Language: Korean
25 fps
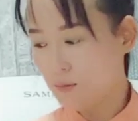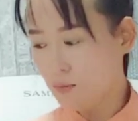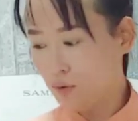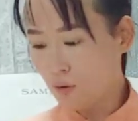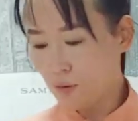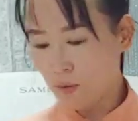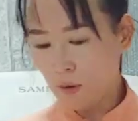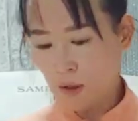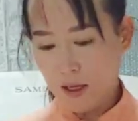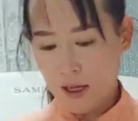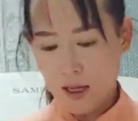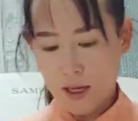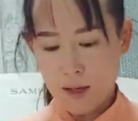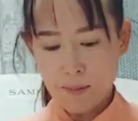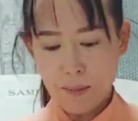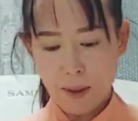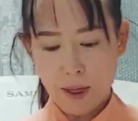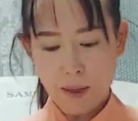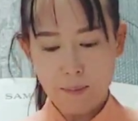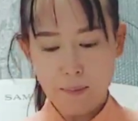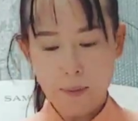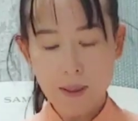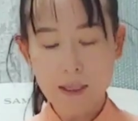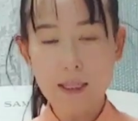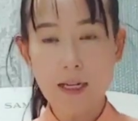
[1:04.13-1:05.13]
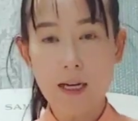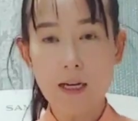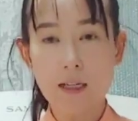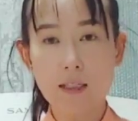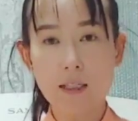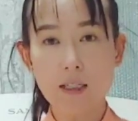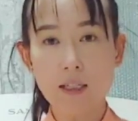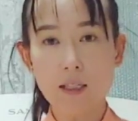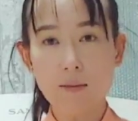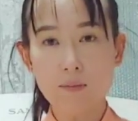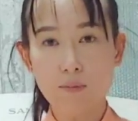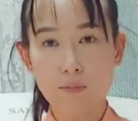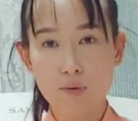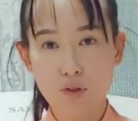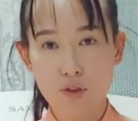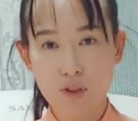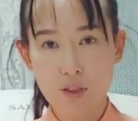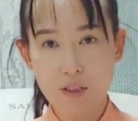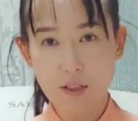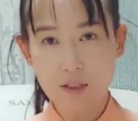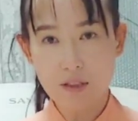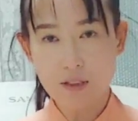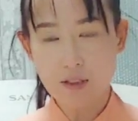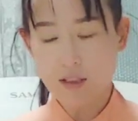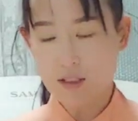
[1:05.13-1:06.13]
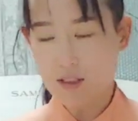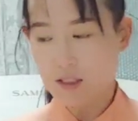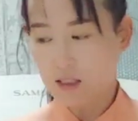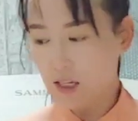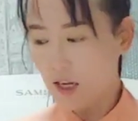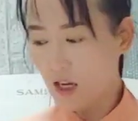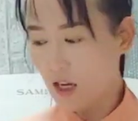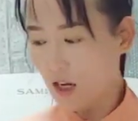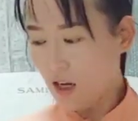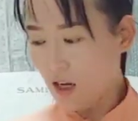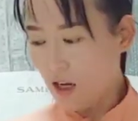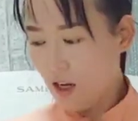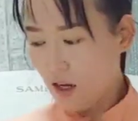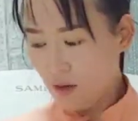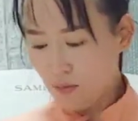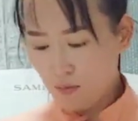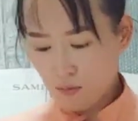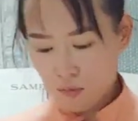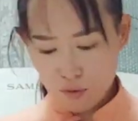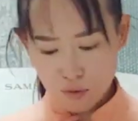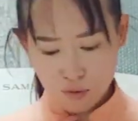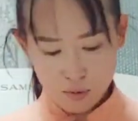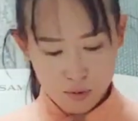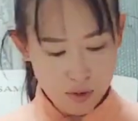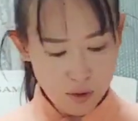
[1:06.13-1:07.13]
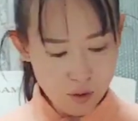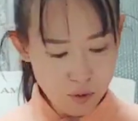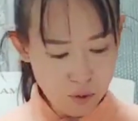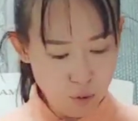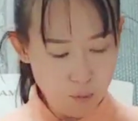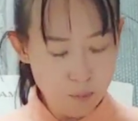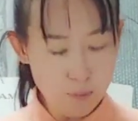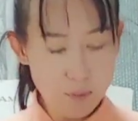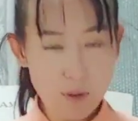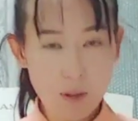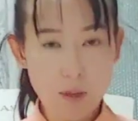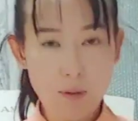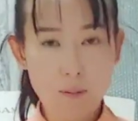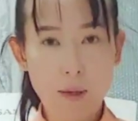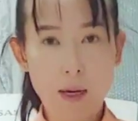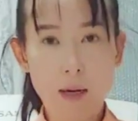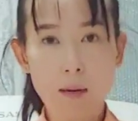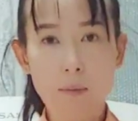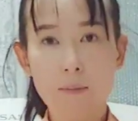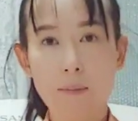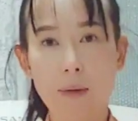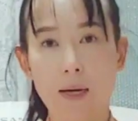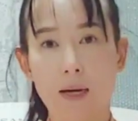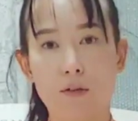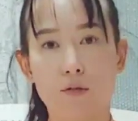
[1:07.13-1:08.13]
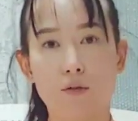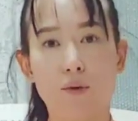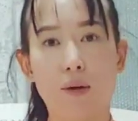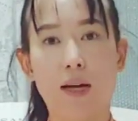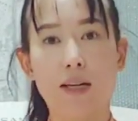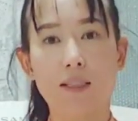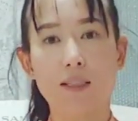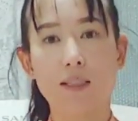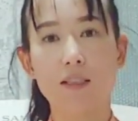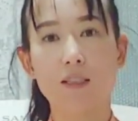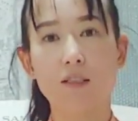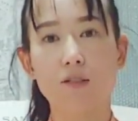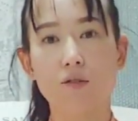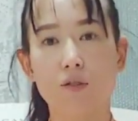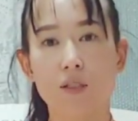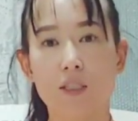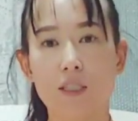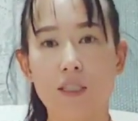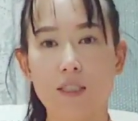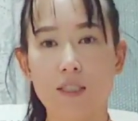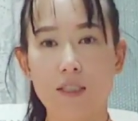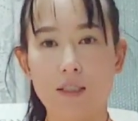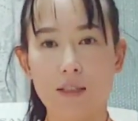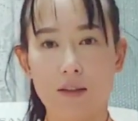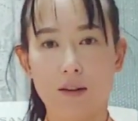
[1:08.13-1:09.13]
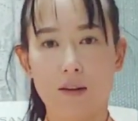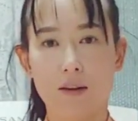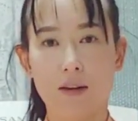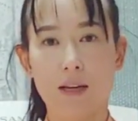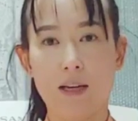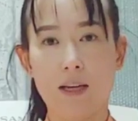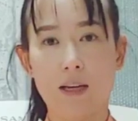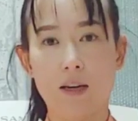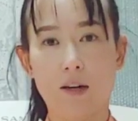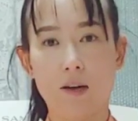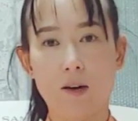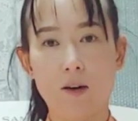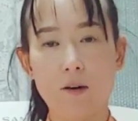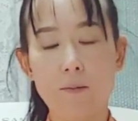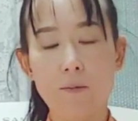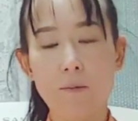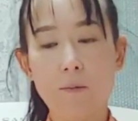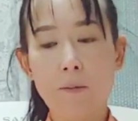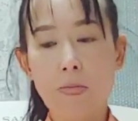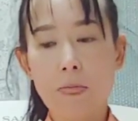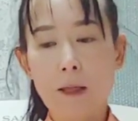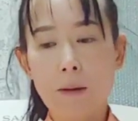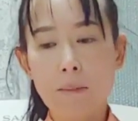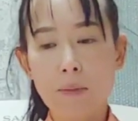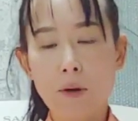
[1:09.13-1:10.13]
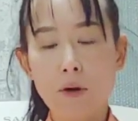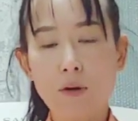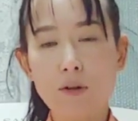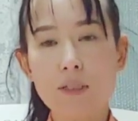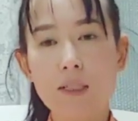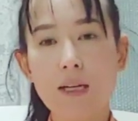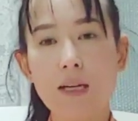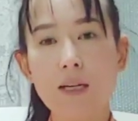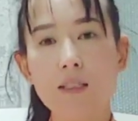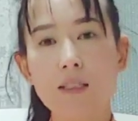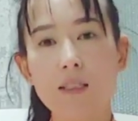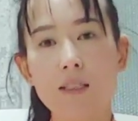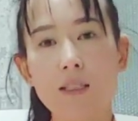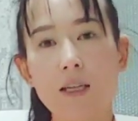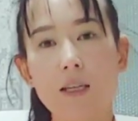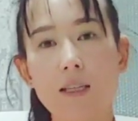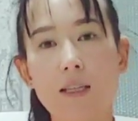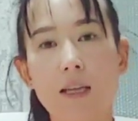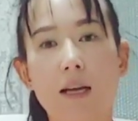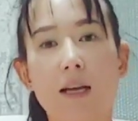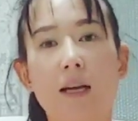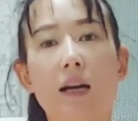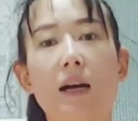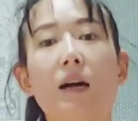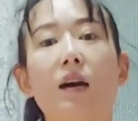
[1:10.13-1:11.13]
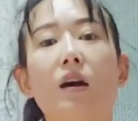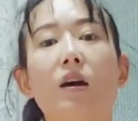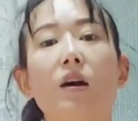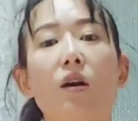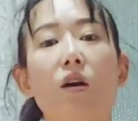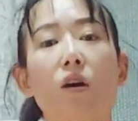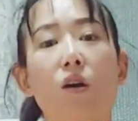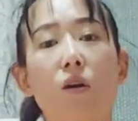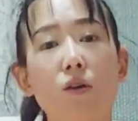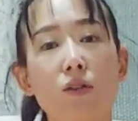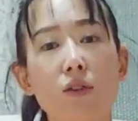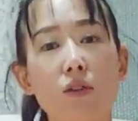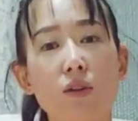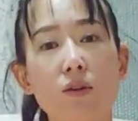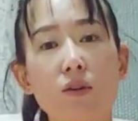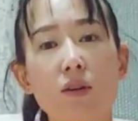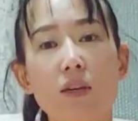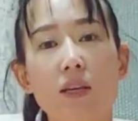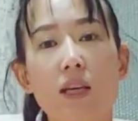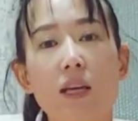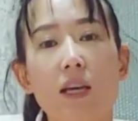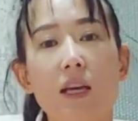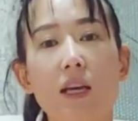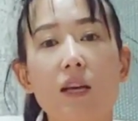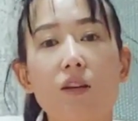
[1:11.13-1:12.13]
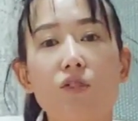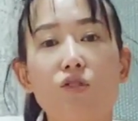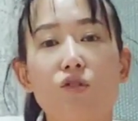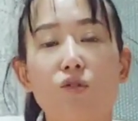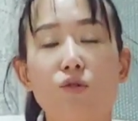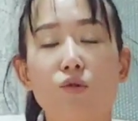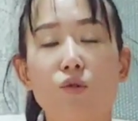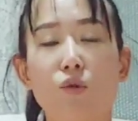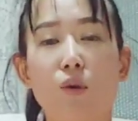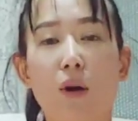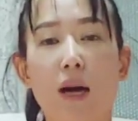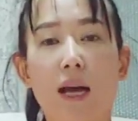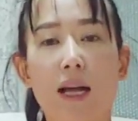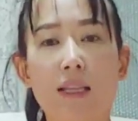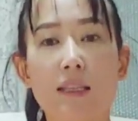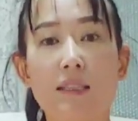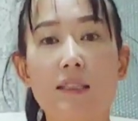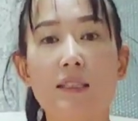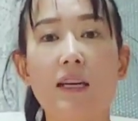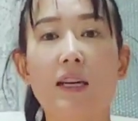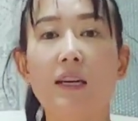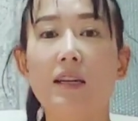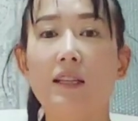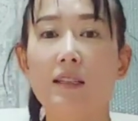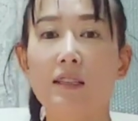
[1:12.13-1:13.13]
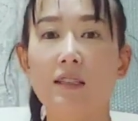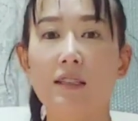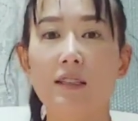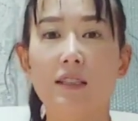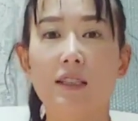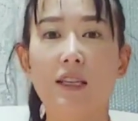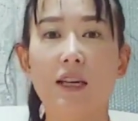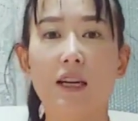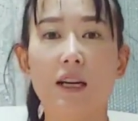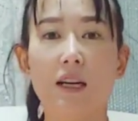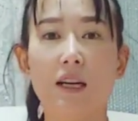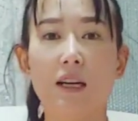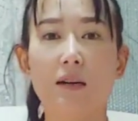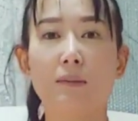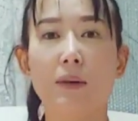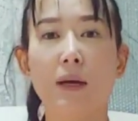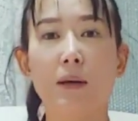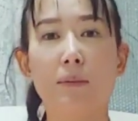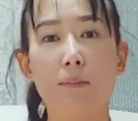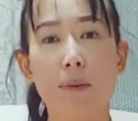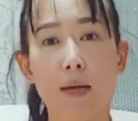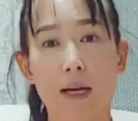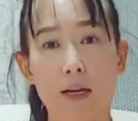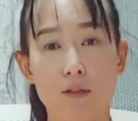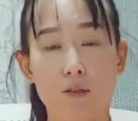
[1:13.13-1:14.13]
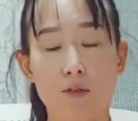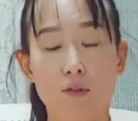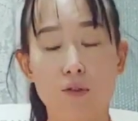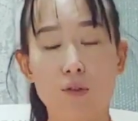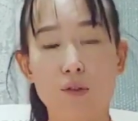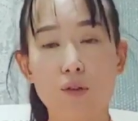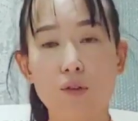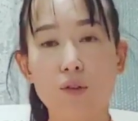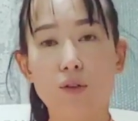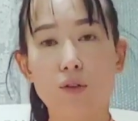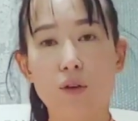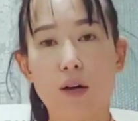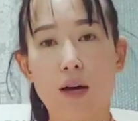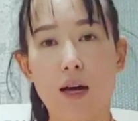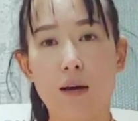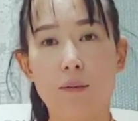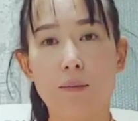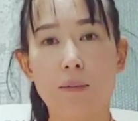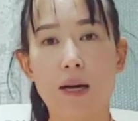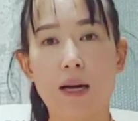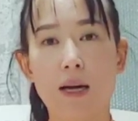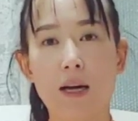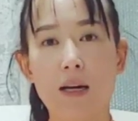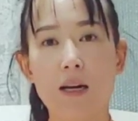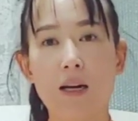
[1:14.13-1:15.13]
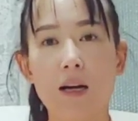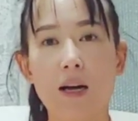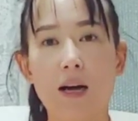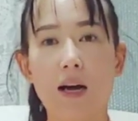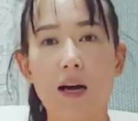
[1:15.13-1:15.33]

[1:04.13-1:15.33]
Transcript: 이 무, 발바닥을 붙였을 때 무의 높이만 네. 봐도 아실 수 있을 거예요. 평상시에 내가 어떻게 주로 앉아 있느냐만 봐도 아마